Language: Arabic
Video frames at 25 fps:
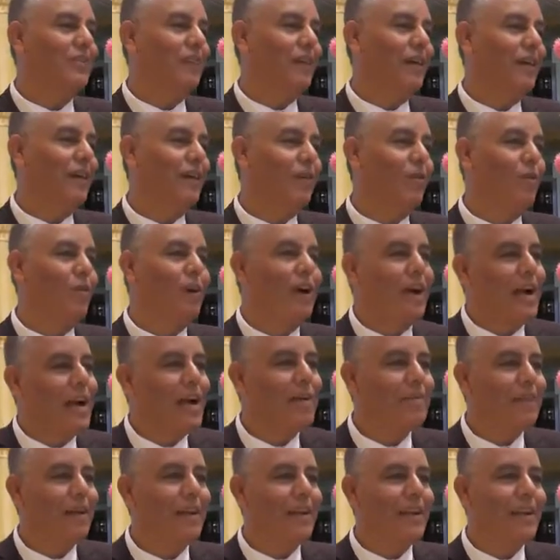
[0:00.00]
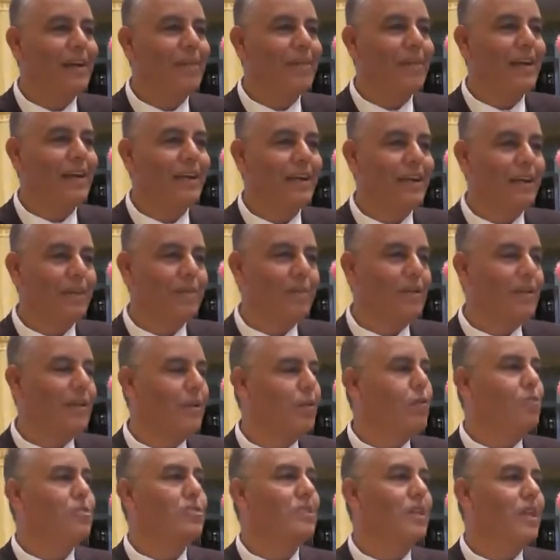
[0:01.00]
انت واملا املا كبيرا
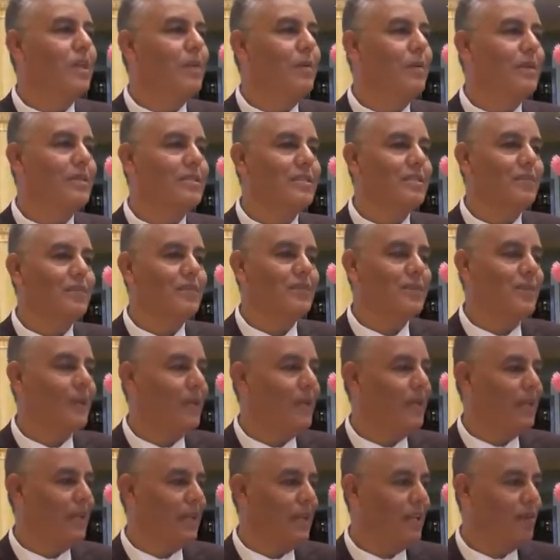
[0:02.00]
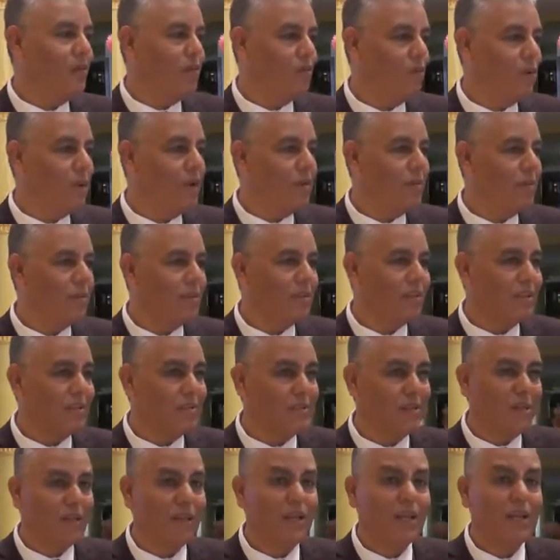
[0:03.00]
نص الابحاث دي باذن الله تعالى تكون قابله
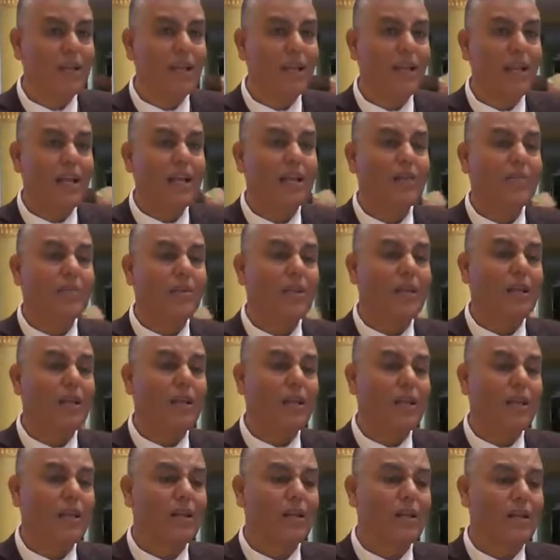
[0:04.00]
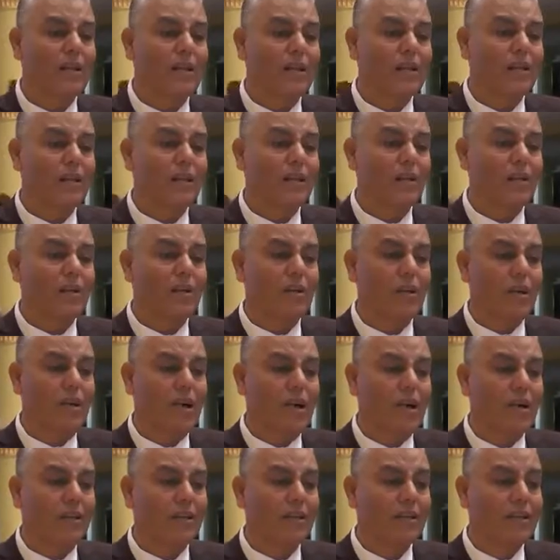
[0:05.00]
للتطبيق لكن من خلال
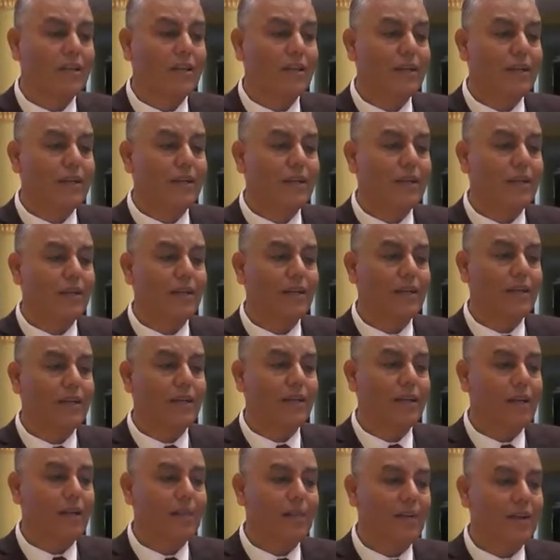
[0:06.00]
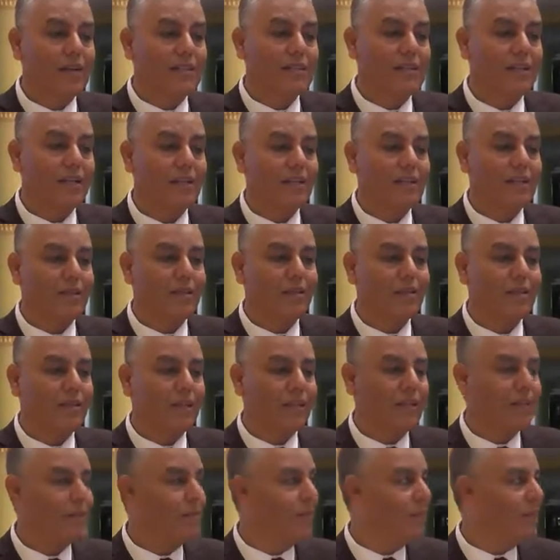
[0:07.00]
القراءات آه، للابحاث التي تم
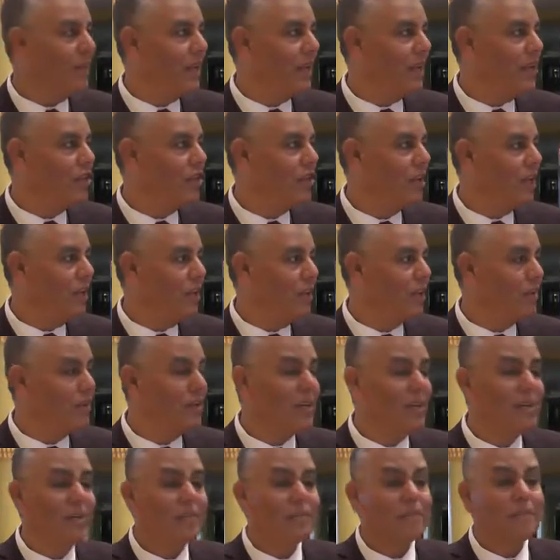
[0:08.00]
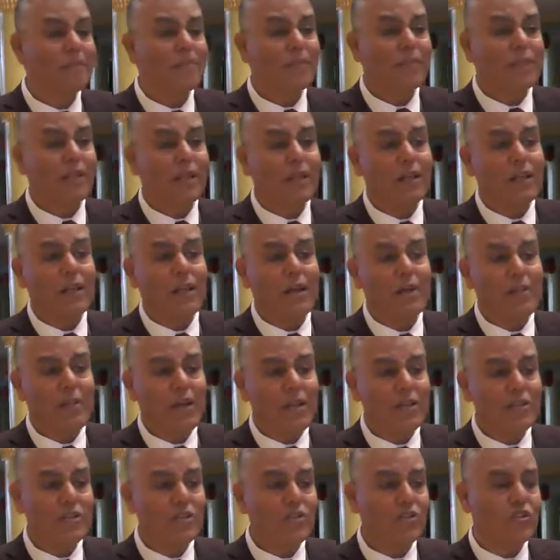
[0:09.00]
تقديمها من اللجنه العلميه
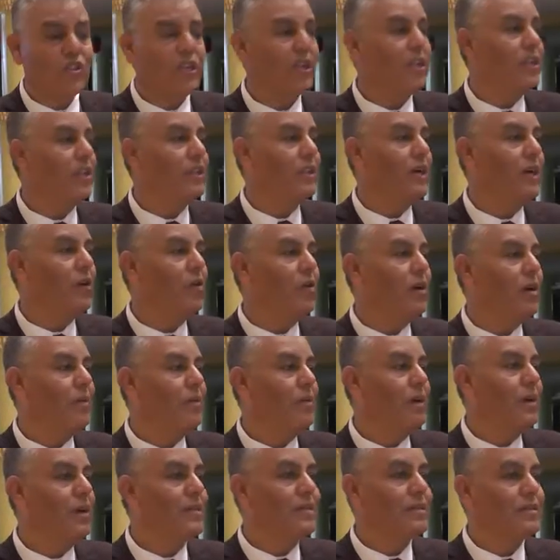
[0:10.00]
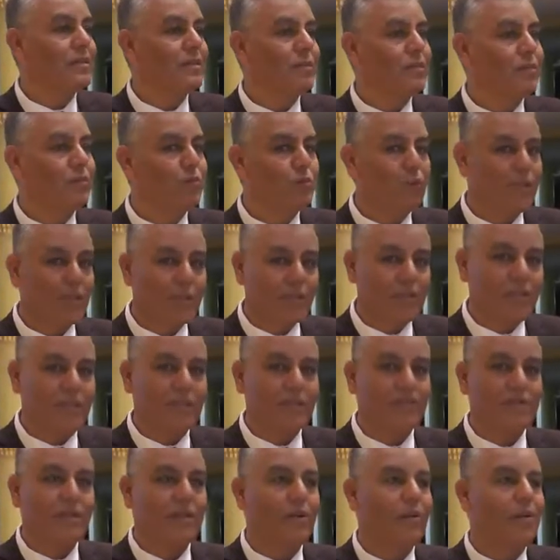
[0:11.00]
ابحاث جيده وابحاث
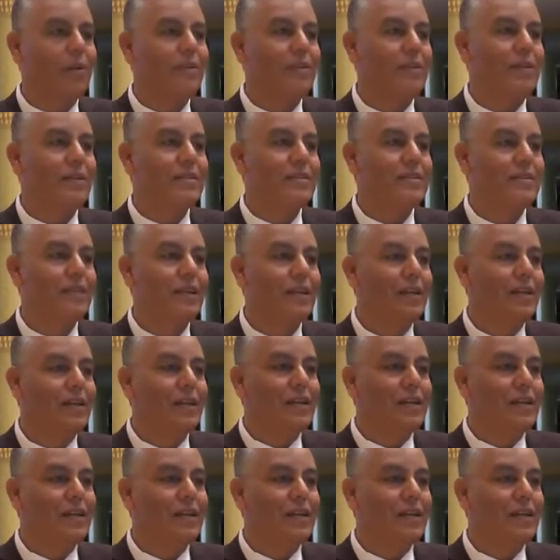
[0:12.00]
متميزه وابحاث